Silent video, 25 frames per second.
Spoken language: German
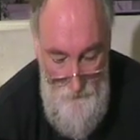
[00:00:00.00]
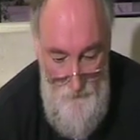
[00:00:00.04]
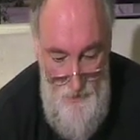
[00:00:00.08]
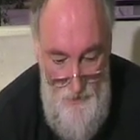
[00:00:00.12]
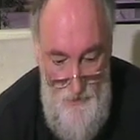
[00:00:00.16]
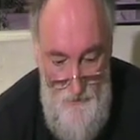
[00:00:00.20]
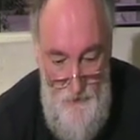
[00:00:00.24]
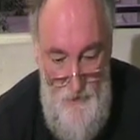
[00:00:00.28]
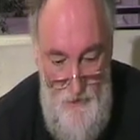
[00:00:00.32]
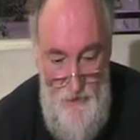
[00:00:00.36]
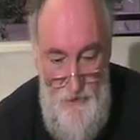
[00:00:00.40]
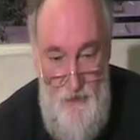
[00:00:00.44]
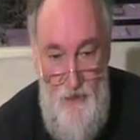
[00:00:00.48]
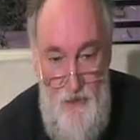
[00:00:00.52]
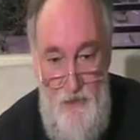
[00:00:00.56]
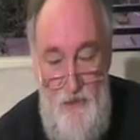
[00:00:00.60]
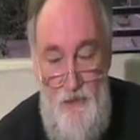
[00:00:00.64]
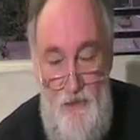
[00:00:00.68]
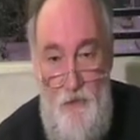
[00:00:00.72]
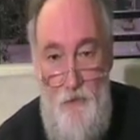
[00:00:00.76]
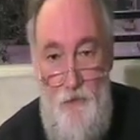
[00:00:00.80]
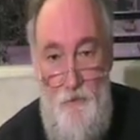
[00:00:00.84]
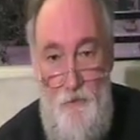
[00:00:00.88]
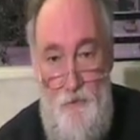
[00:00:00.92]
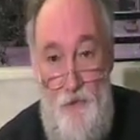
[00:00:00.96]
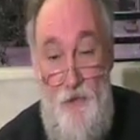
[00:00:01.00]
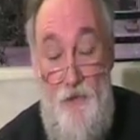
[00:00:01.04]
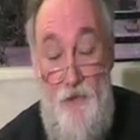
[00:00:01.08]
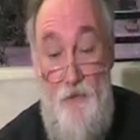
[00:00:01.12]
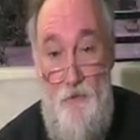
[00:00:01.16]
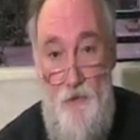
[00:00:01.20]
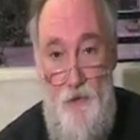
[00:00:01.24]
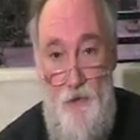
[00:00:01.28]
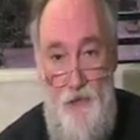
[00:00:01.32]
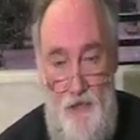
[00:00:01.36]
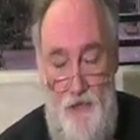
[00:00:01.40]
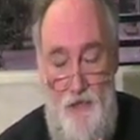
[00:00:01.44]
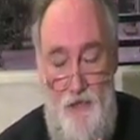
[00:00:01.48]
Ja, wenn ich das genau wüsste,
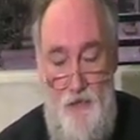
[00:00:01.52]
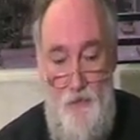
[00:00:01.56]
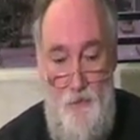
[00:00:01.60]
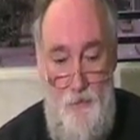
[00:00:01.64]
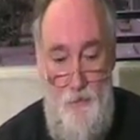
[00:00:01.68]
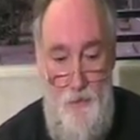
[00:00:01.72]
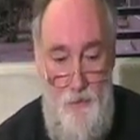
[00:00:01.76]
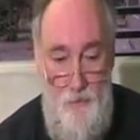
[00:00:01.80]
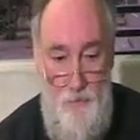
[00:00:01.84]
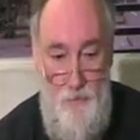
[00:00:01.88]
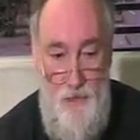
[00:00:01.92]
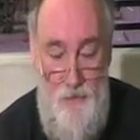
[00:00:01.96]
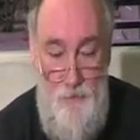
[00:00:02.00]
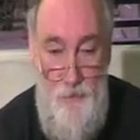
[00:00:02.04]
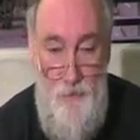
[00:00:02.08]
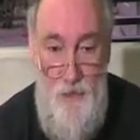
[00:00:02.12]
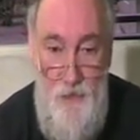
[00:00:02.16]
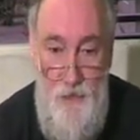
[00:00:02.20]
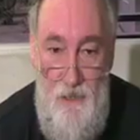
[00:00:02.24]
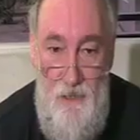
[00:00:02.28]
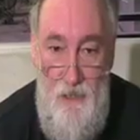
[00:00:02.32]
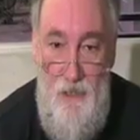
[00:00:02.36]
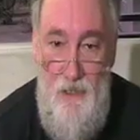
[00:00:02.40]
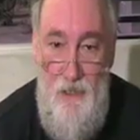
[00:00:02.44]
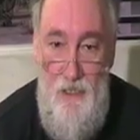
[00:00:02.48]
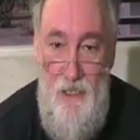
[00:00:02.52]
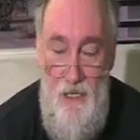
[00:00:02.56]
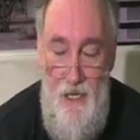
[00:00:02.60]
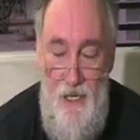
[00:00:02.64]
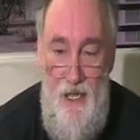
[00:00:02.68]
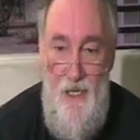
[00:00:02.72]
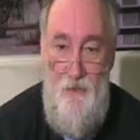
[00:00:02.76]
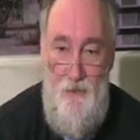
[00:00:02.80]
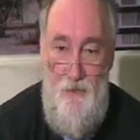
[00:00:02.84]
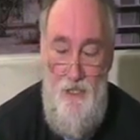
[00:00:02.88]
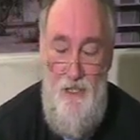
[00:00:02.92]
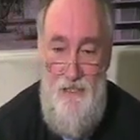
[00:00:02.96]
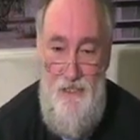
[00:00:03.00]
würde ich jetzt den Nobelpreis beantragen.
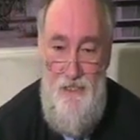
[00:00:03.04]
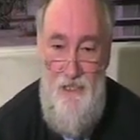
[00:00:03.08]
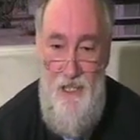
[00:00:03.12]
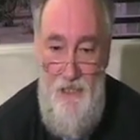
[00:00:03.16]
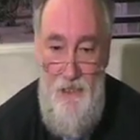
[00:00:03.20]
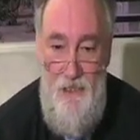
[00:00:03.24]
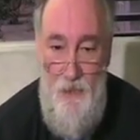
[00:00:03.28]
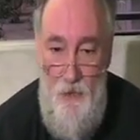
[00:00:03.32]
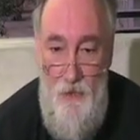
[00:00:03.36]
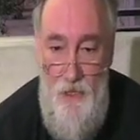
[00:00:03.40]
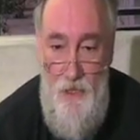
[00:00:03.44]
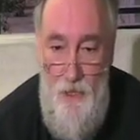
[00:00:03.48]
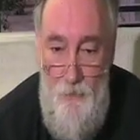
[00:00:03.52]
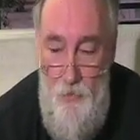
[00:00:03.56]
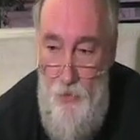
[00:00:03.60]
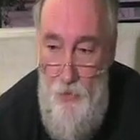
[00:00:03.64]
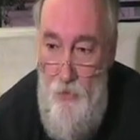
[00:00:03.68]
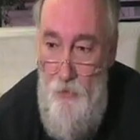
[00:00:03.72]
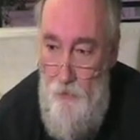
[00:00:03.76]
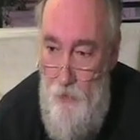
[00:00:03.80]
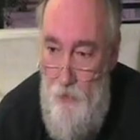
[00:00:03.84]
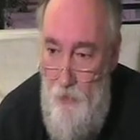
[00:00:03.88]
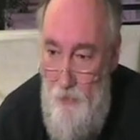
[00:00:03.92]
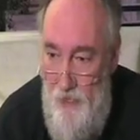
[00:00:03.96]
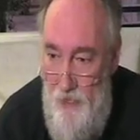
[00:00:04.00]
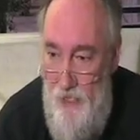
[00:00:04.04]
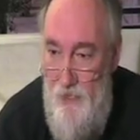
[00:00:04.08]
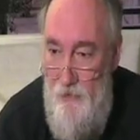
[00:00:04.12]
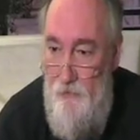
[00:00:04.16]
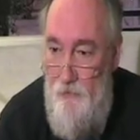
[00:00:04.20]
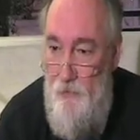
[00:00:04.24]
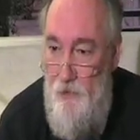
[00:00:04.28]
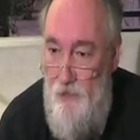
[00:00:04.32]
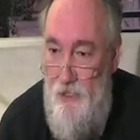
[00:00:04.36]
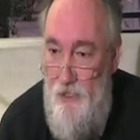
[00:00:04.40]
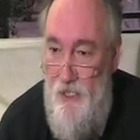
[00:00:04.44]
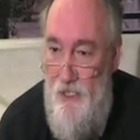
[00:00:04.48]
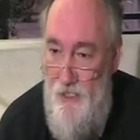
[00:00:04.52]
Also das ist ja genau der Punkt, wo meine
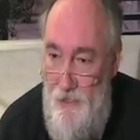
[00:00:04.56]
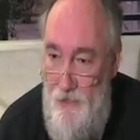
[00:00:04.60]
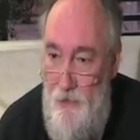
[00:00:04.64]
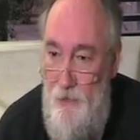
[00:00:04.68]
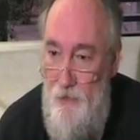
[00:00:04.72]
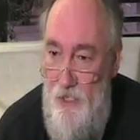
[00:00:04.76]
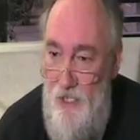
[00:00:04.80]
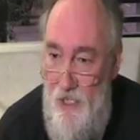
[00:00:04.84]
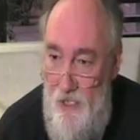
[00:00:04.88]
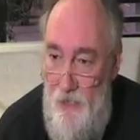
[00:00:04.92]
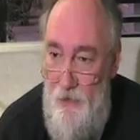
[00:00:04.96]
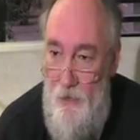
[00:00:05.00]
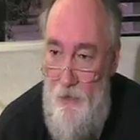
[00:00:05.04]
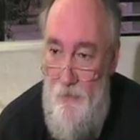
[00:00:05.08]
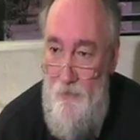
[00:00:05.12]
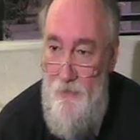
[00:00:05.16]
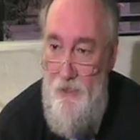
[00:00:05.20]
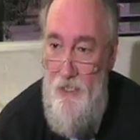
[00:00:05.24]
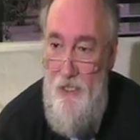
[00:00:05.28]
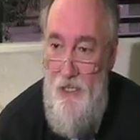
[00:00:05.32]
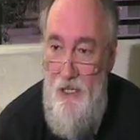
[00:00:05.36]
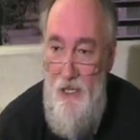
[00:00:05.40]
Frustration herkommt.